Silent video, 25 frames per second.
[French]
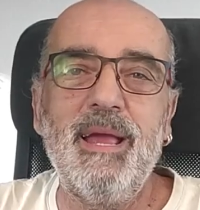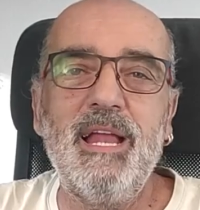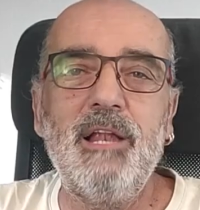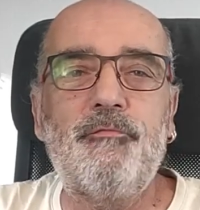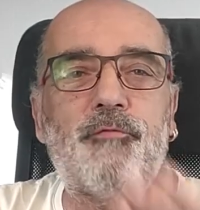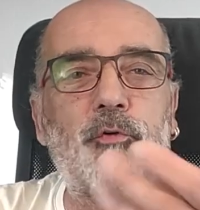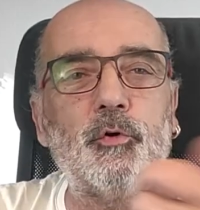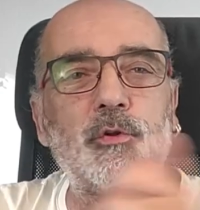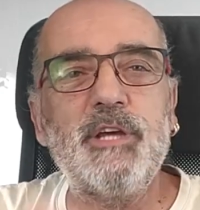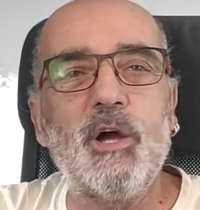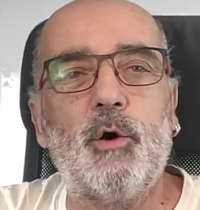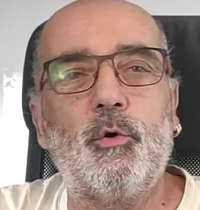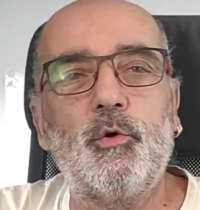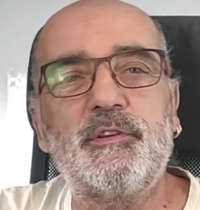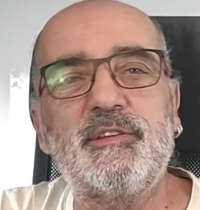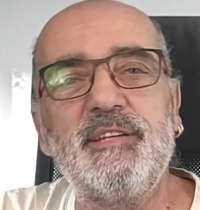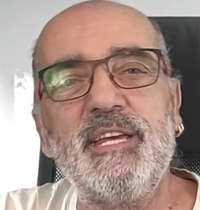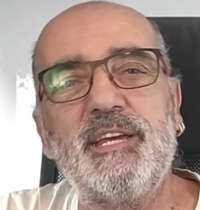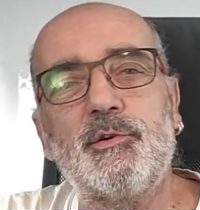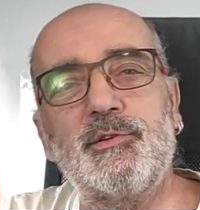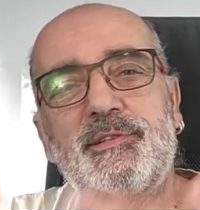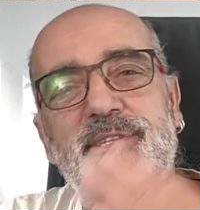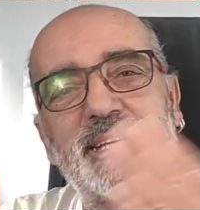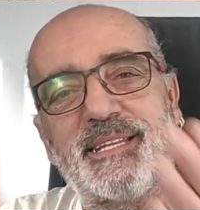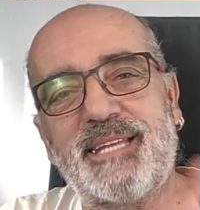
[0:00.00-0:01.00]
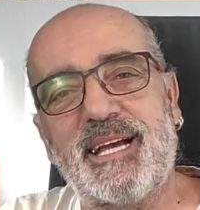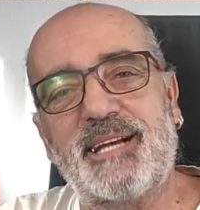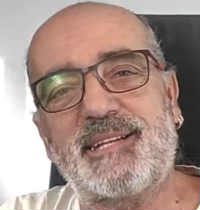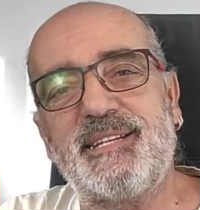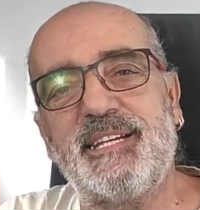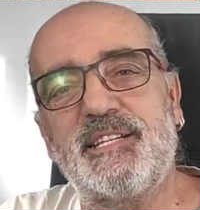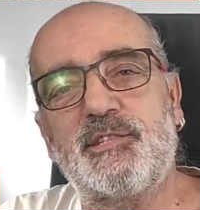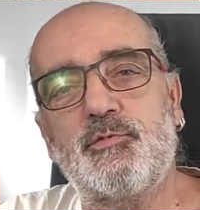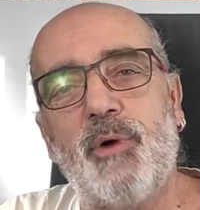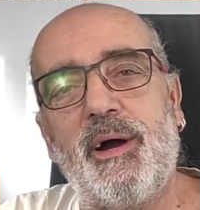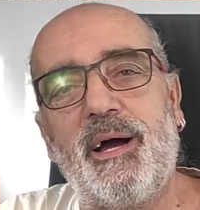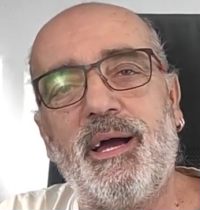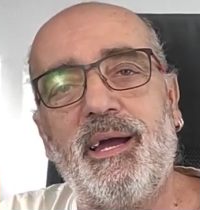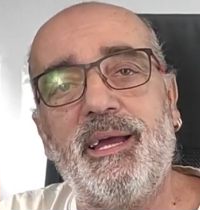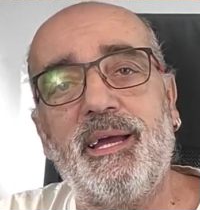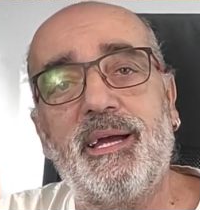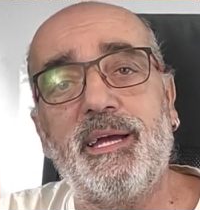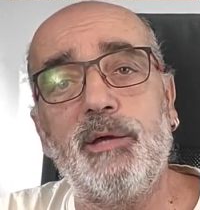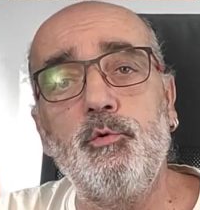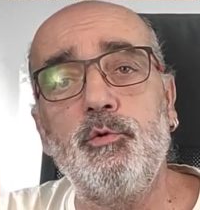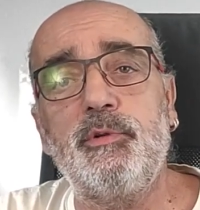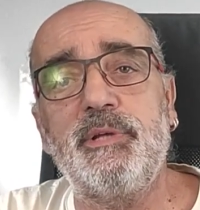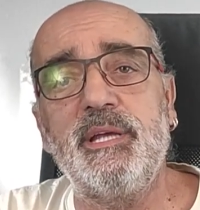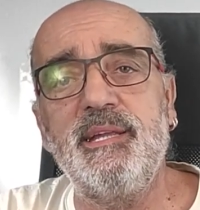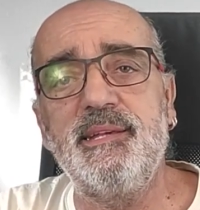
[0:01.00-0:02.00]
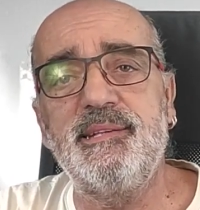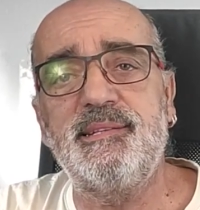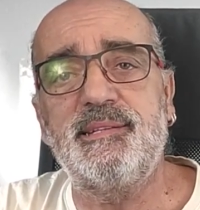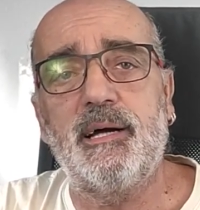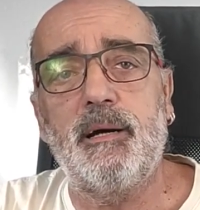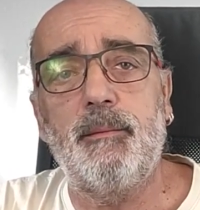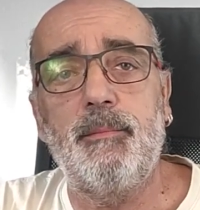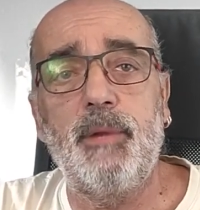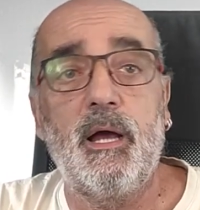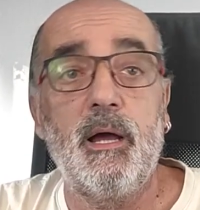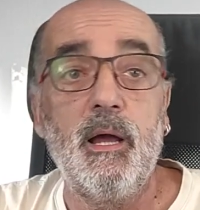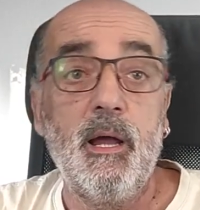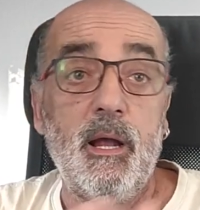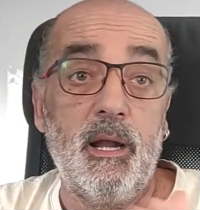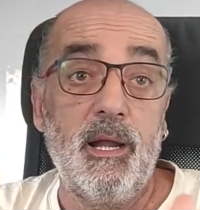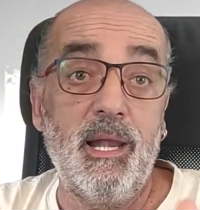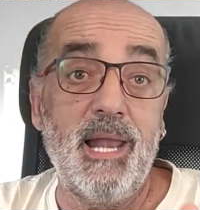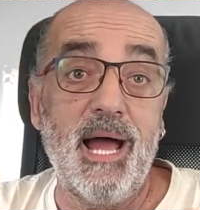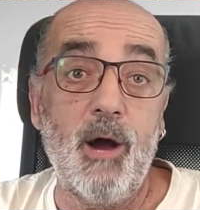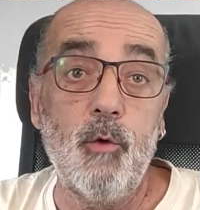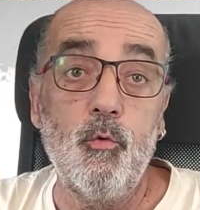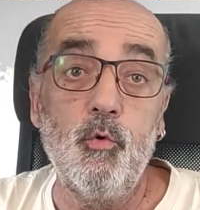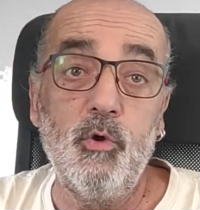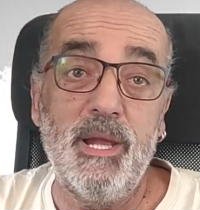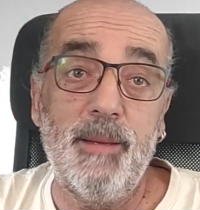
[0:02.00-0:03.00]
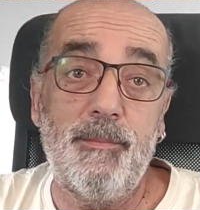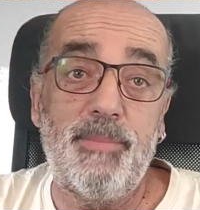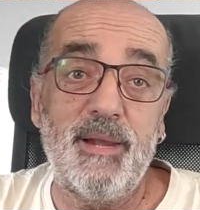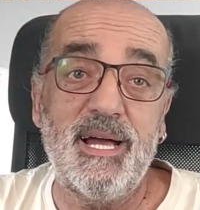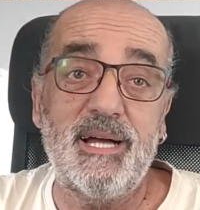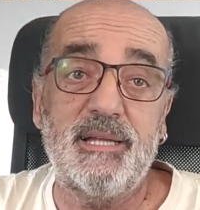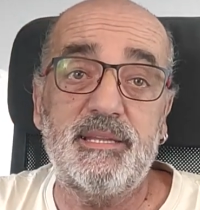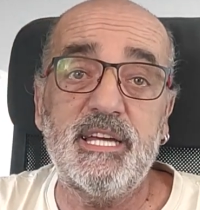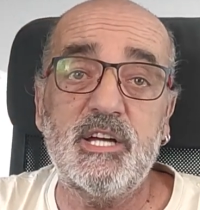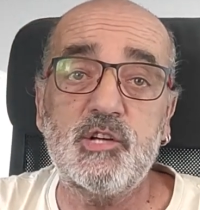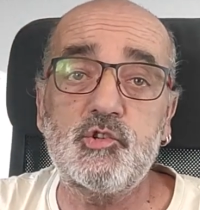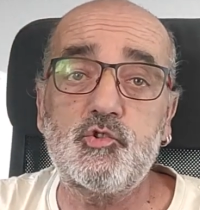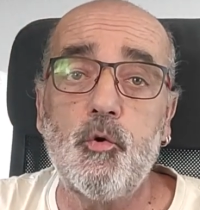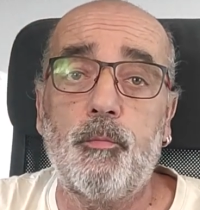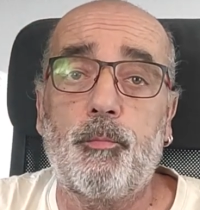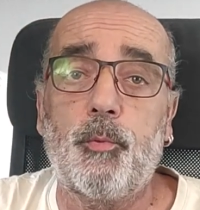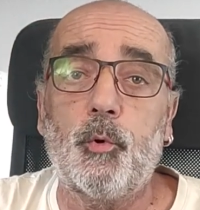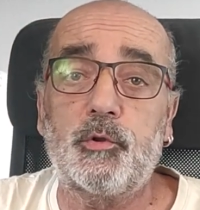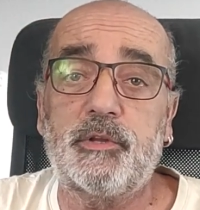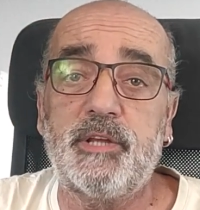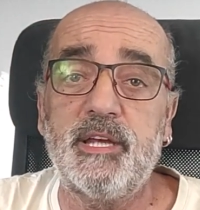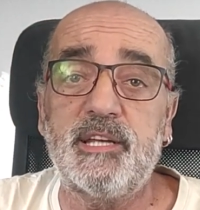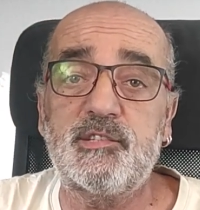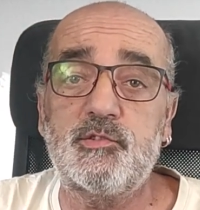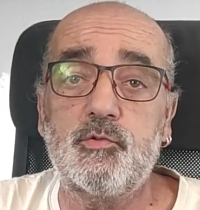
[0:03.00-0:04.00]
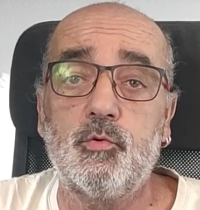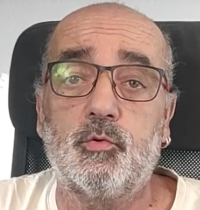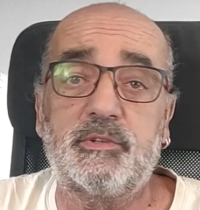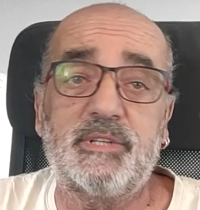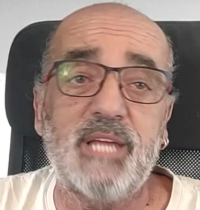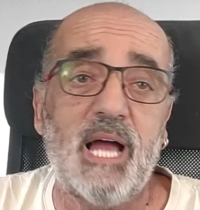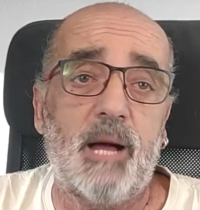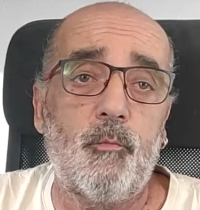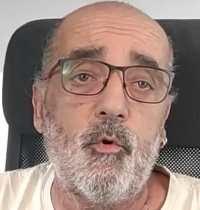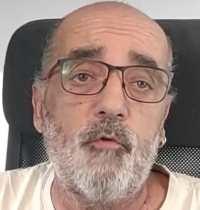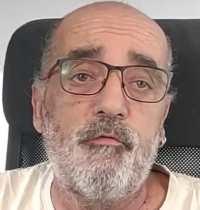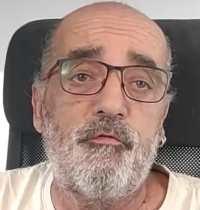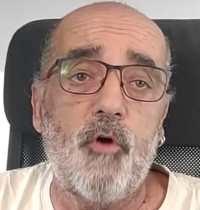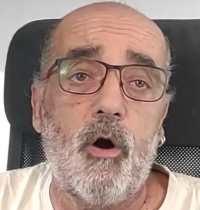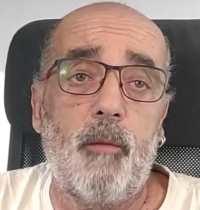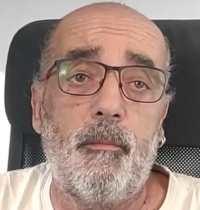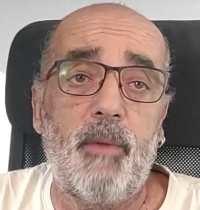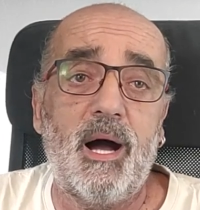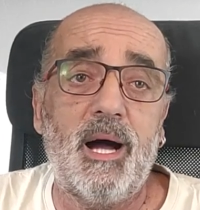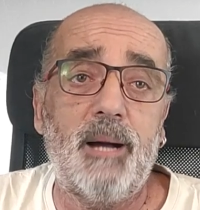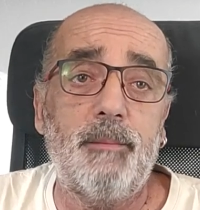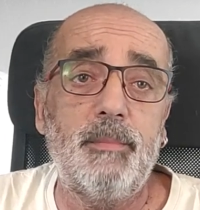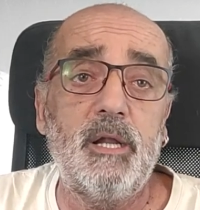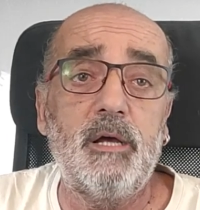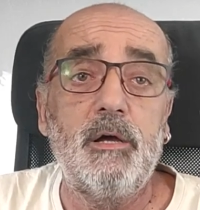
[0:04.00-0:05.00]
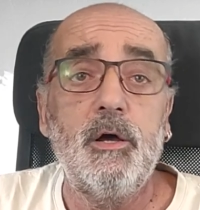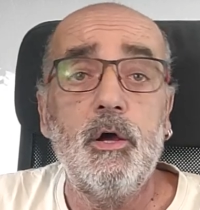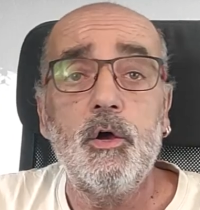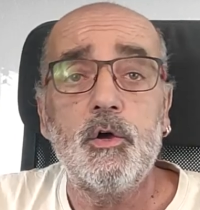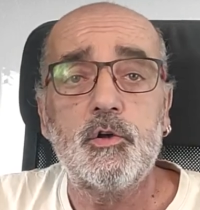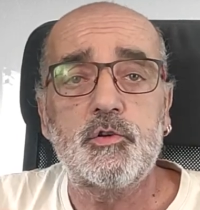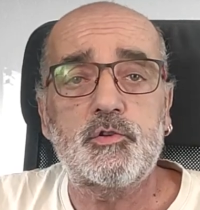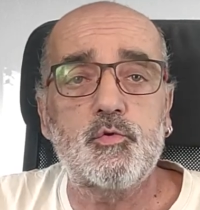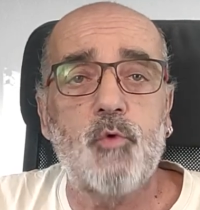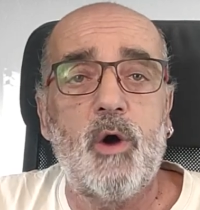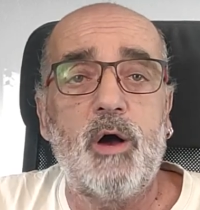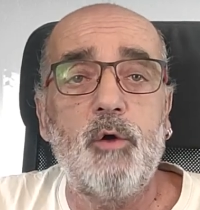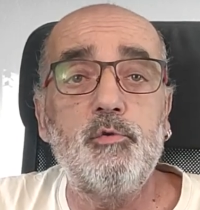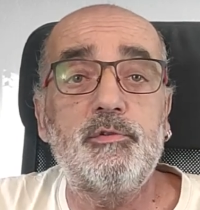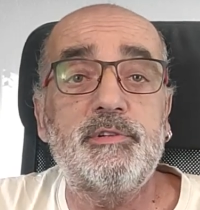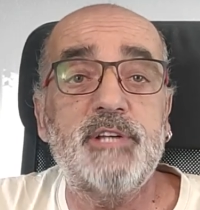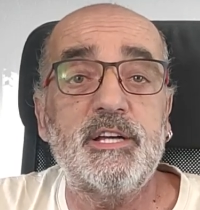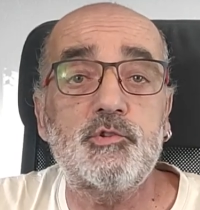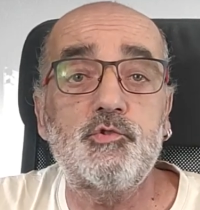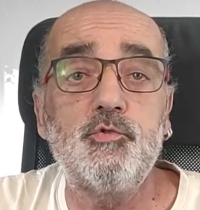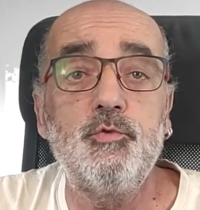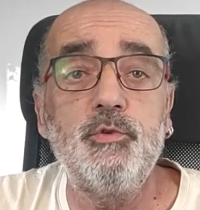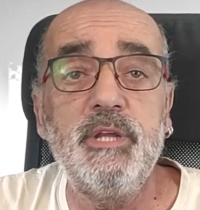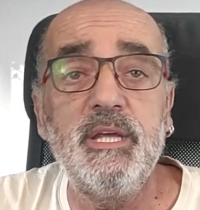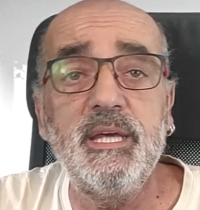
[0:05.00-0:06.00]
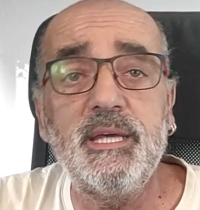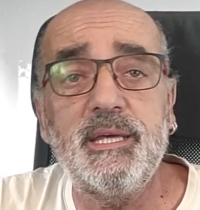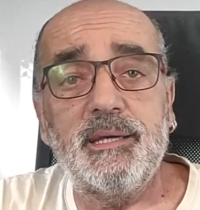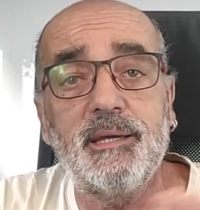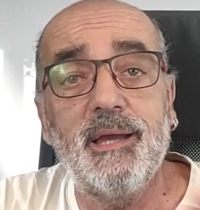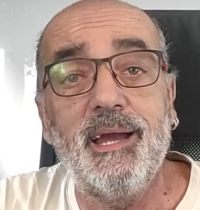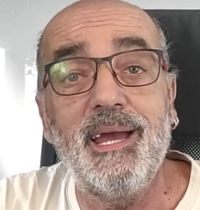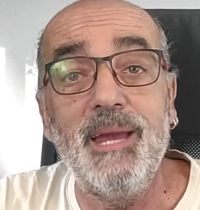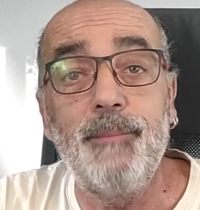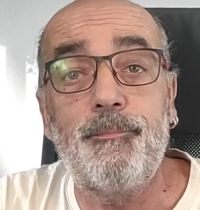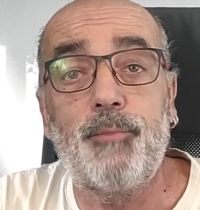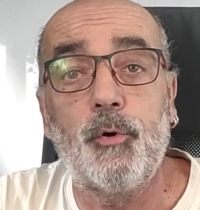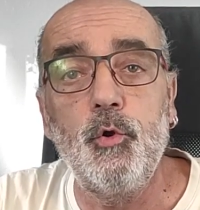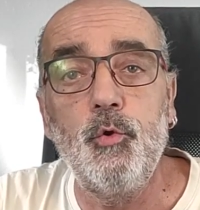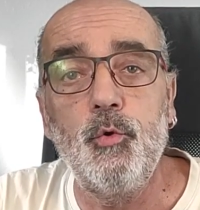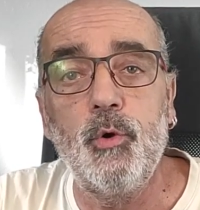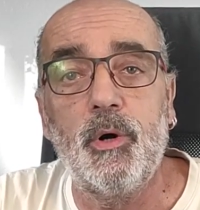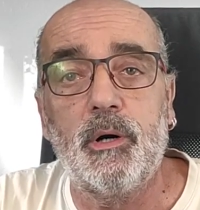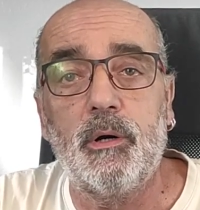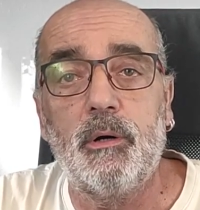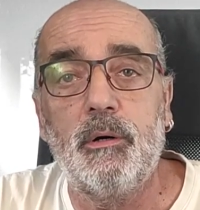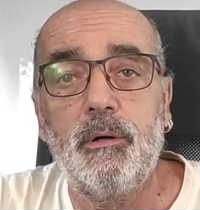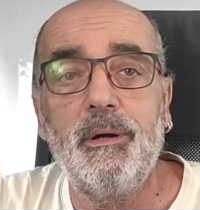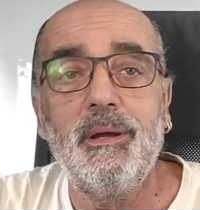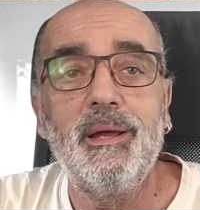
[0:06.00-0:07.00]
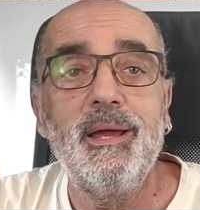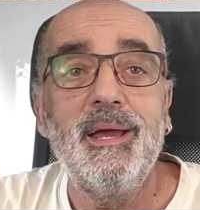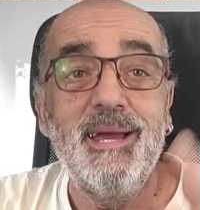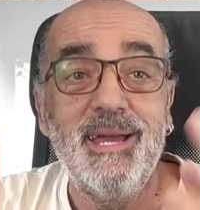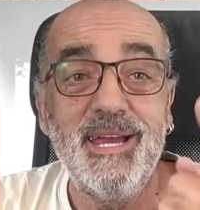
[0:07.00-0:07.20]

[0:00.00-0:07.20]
Mais il faut dire aussi que cet accessoire est réutilisable, là où les blindages de protection thermoformables sont à usage unique et polluants.